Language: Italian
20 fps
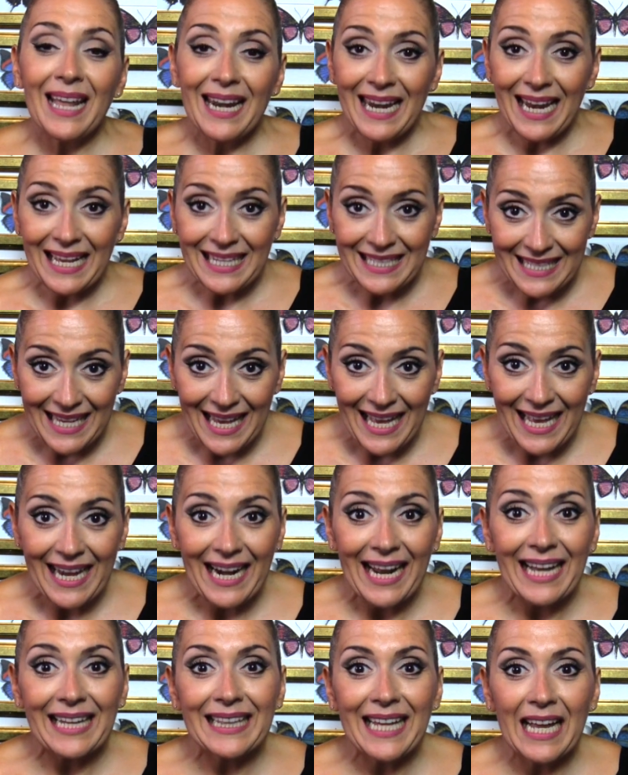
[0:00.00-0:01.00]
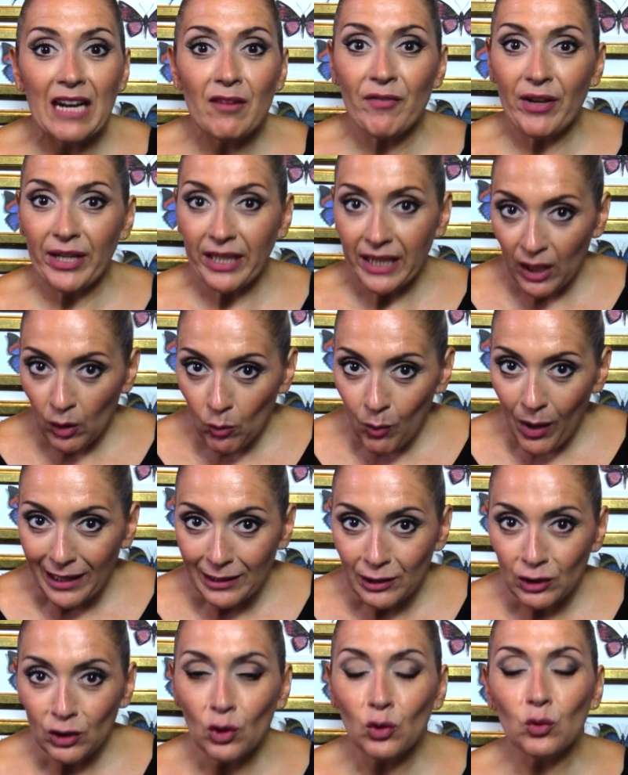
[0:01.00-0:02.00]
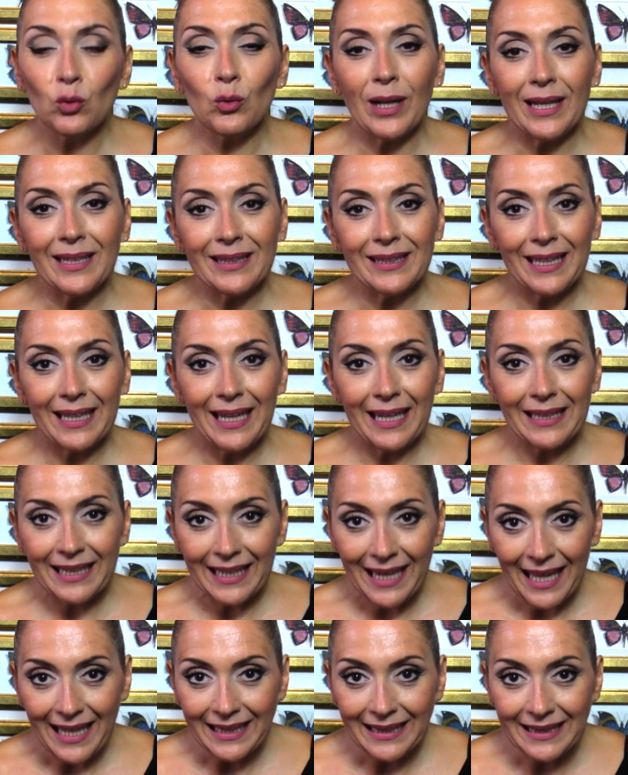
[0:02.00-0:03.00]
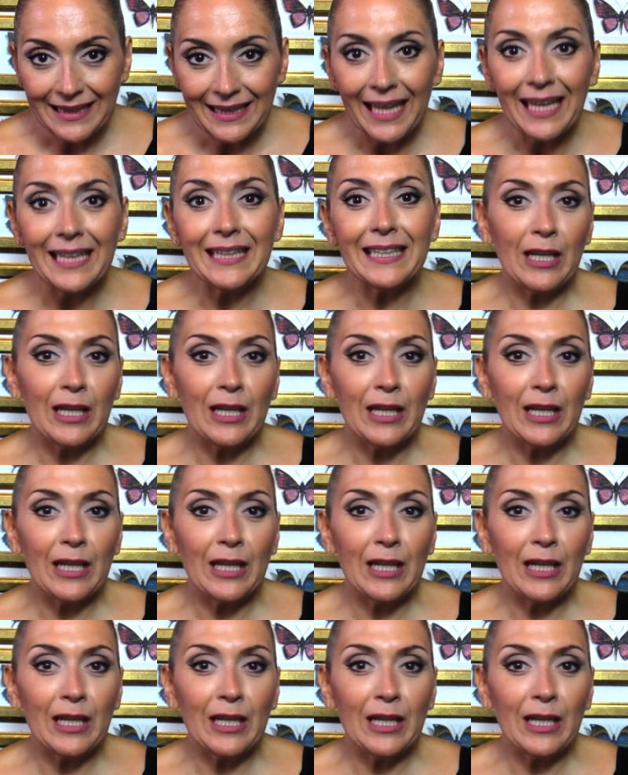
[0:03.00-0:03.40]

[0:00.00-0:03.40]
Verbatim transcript: La sera del 24, durante la diretta,